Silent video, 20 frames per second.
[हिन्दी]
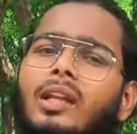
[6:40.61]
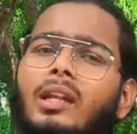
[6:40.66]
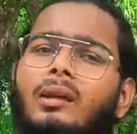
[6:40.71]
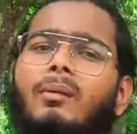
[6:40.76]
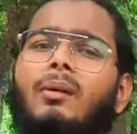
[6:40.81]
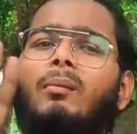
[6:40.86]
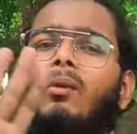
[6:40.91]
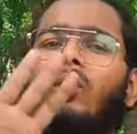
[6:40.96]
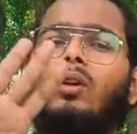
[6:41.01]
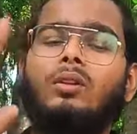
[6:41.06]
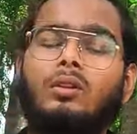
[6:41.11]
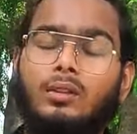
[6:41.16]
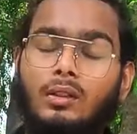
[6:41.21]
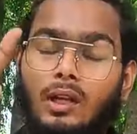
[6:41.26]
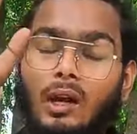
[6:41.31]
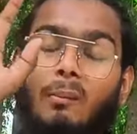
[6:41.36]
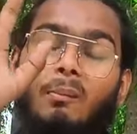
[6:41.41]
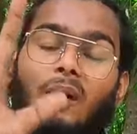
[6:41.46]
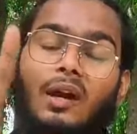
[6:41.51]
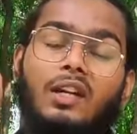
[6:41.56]
दिल्ली में बहुत
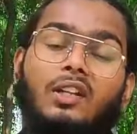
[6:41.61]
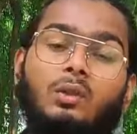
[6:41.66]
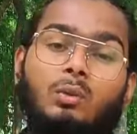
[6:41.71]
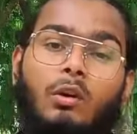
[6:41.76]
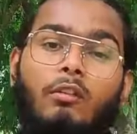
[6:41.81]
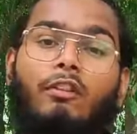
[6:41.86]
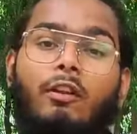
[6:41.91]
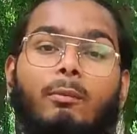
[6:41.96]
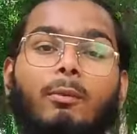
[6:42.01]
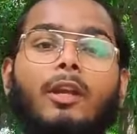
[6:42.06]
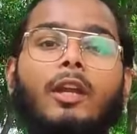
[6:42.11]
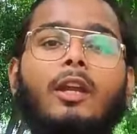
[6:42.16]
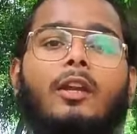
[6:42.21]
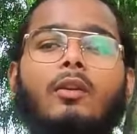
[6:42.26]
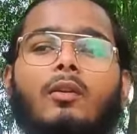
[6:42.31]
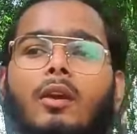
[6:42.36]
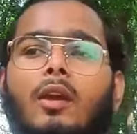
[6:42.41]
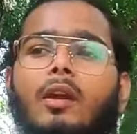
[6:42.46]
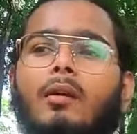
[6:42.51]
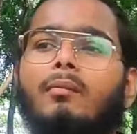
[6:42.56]
कम खर्च हुआ फिर भी ये
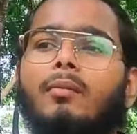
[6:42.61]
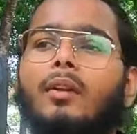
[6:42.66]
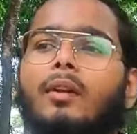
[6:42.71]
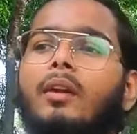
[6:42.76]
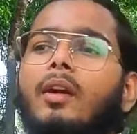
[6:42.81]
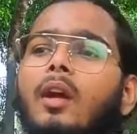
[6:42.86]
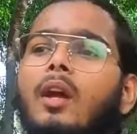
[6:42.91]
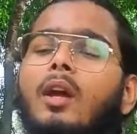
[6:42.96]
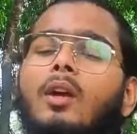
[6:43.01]
क्योंकि हमने